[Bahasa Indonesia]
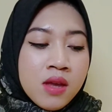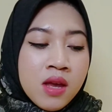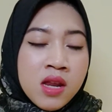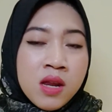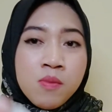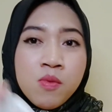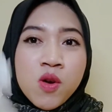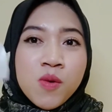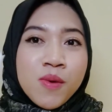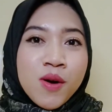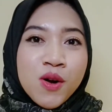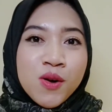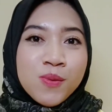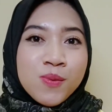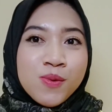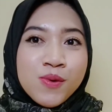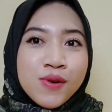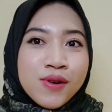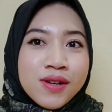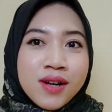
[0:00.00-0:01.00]
ini belum
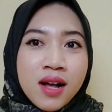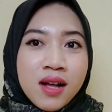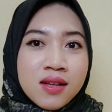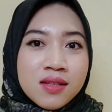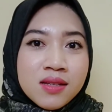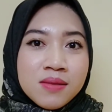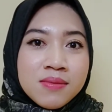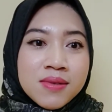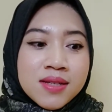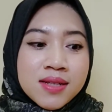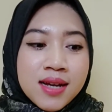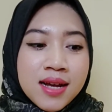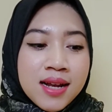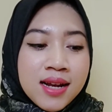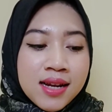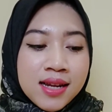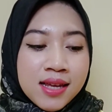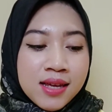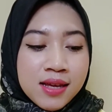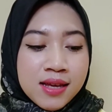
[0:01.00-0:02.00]
aku buka sama
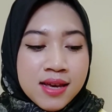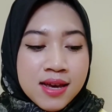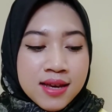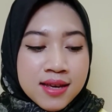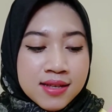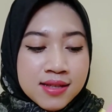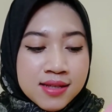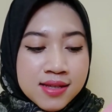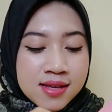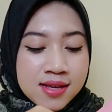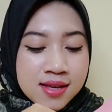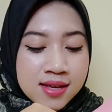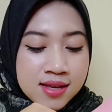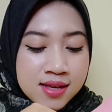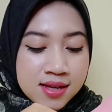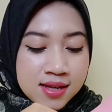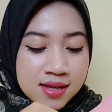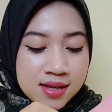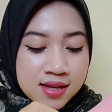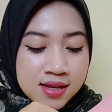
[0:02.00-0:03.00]
sekali guys
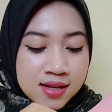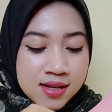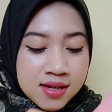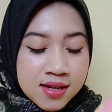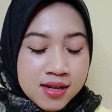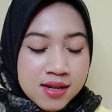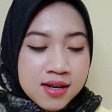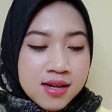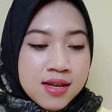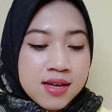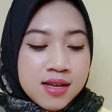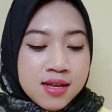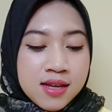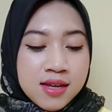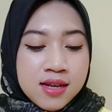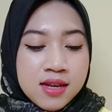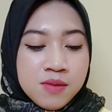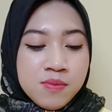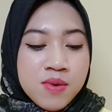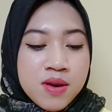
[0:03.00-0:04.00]
nah
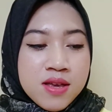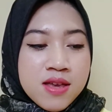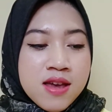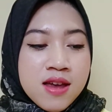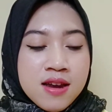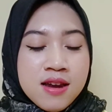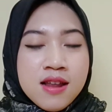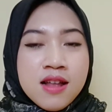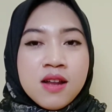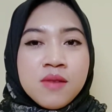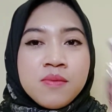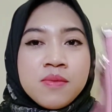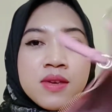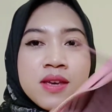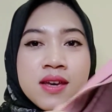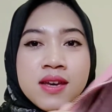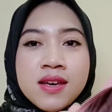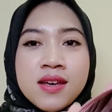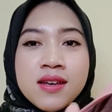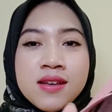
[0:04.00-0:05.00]
ini bagian
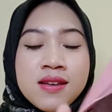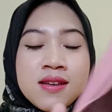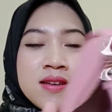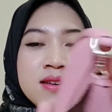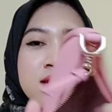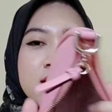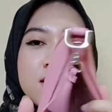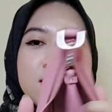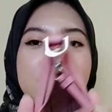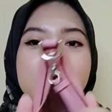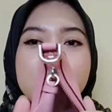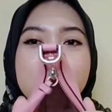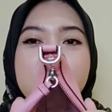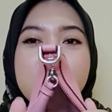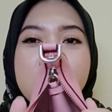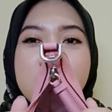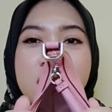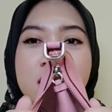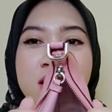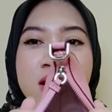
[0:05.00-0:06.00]
dalamnya
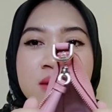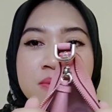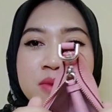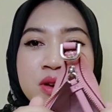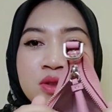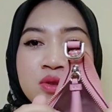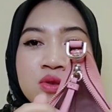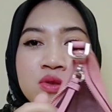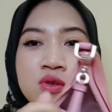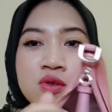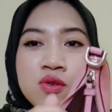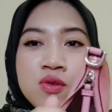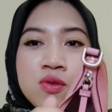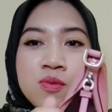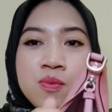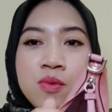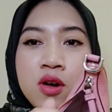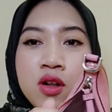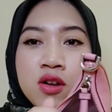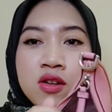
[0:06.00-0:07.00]
bagian dalamnya
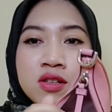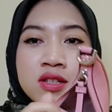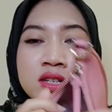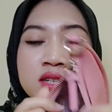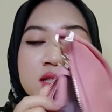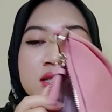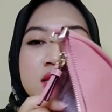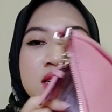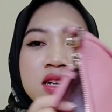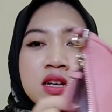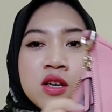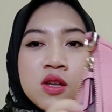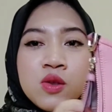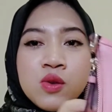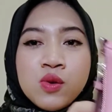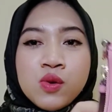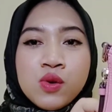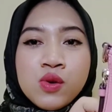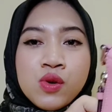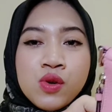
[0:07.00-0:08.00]
tuh polos kecil
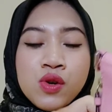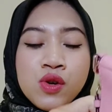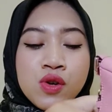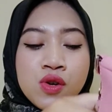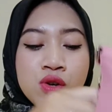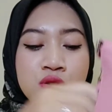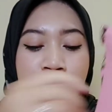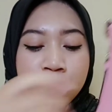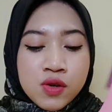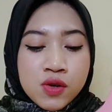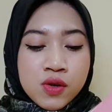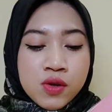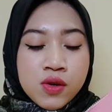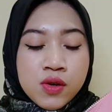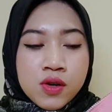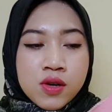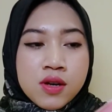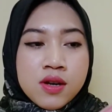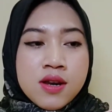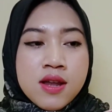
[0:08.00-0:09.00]
gitu
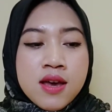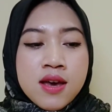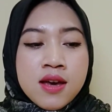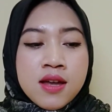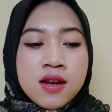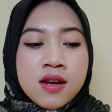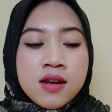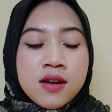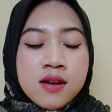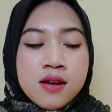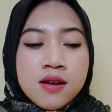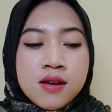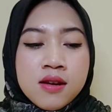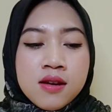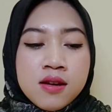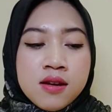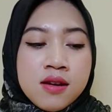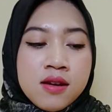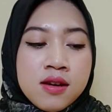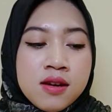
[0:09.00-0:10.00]
dan
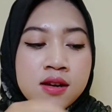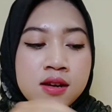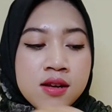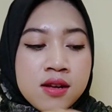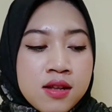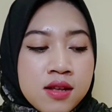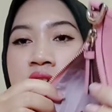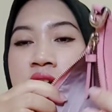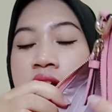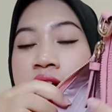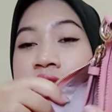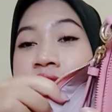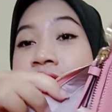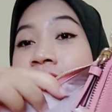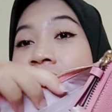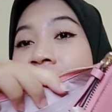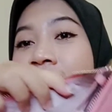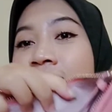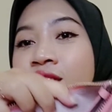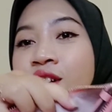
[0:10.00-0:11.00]

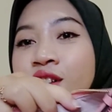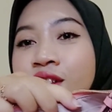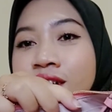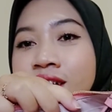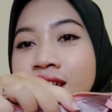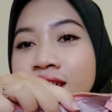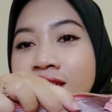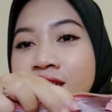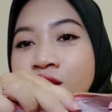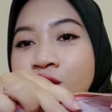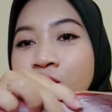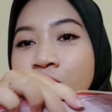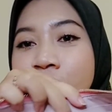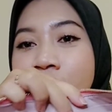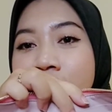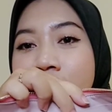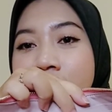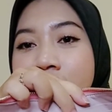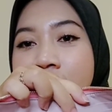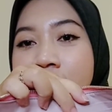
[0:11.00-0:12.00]
ada slot cardnya
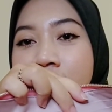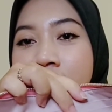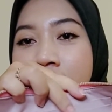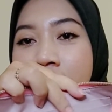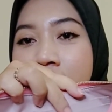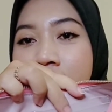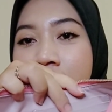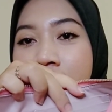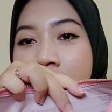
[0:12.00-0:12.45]
juga di sini